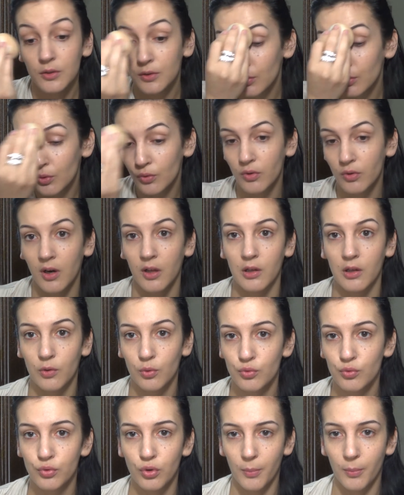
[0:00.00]
Donc voilà, de toute
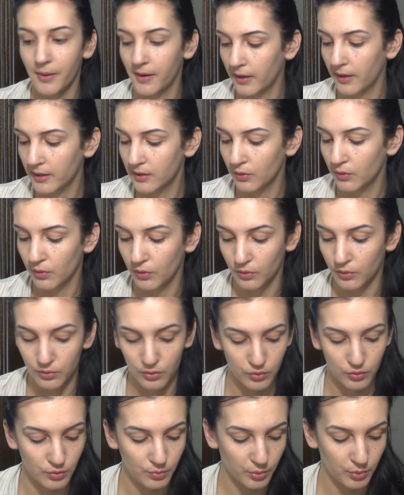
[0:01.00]
façon je vous en parlerai dans,
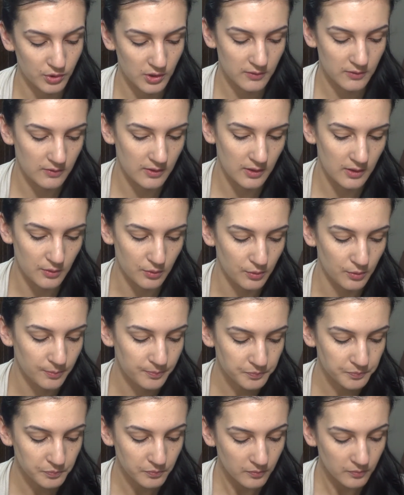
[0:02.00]
une prochaine vidéo.
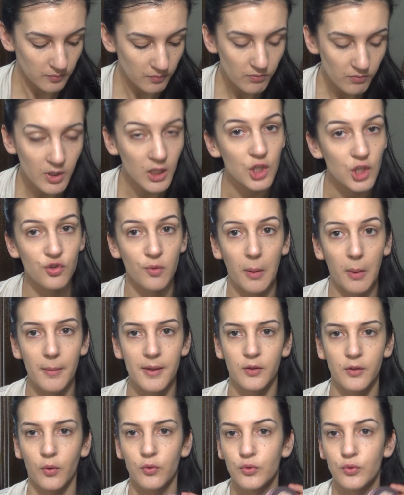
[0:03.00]
Je ne vais pas
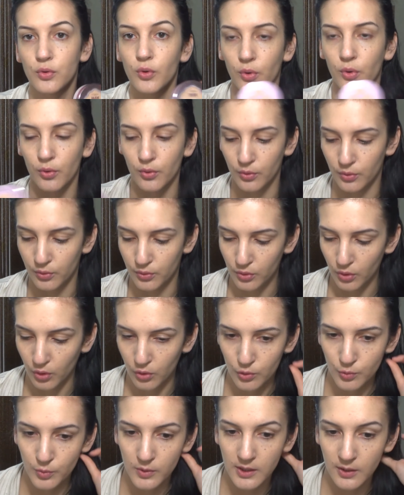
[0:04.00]
m'étendre euh, sur,
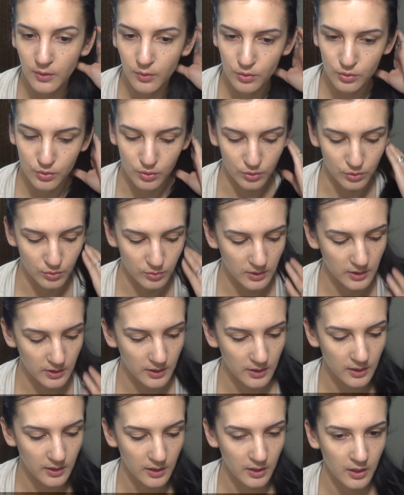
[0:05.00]
lui aujourd'hui.
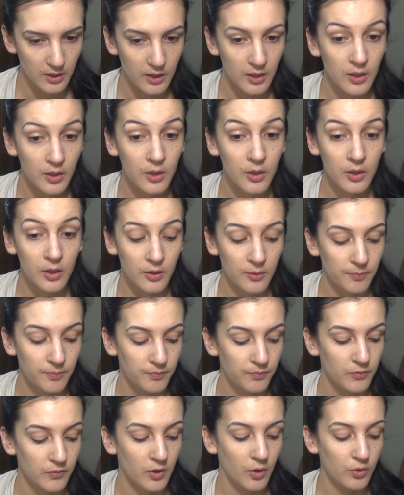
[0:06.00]

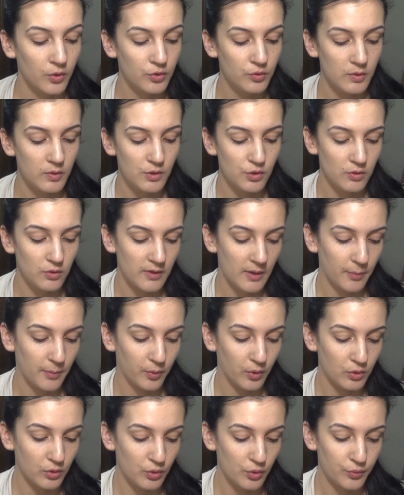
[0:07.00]
Ensuite je viens
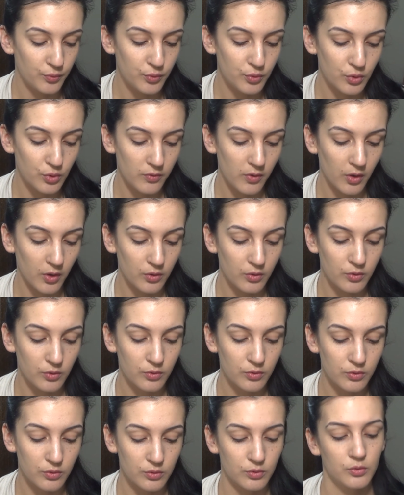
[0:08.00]
prendre le Full Cover
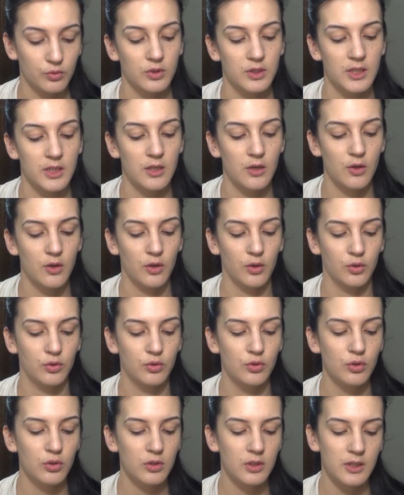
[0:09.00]
Concealer
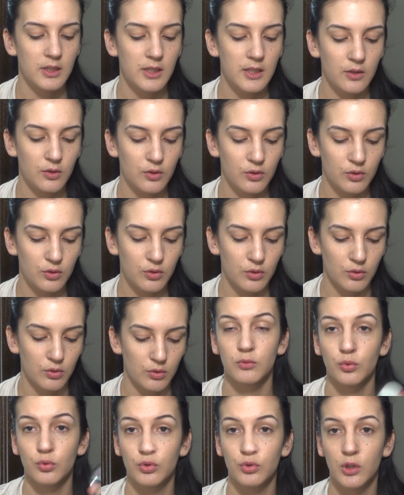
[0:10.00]
de
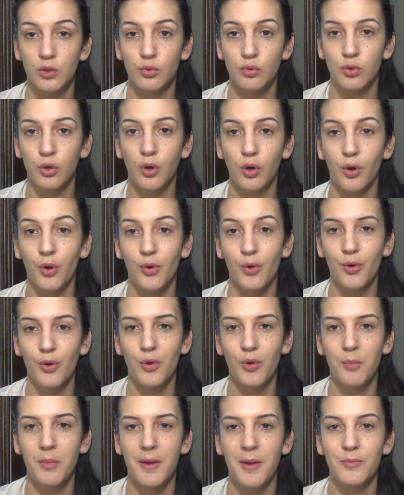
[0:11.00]
Kiko. Donc c'est toujours euh,
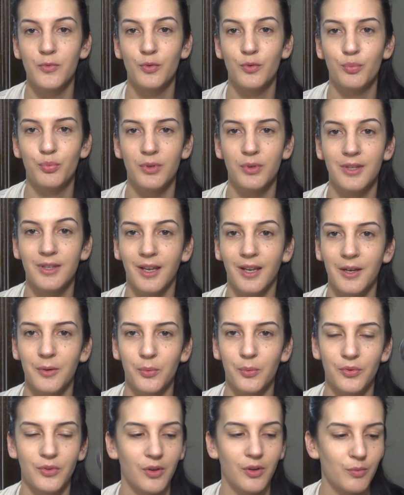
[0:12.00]
le même depuis très
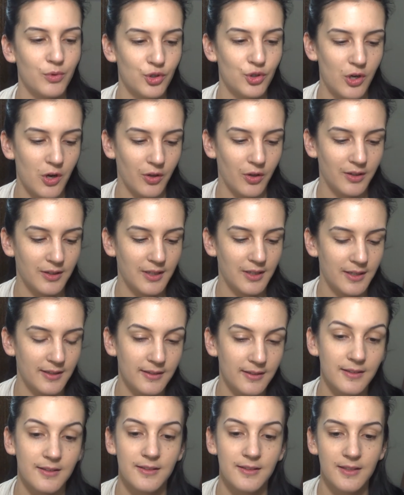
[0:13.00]
longtemps. Moi je l'ai en teinte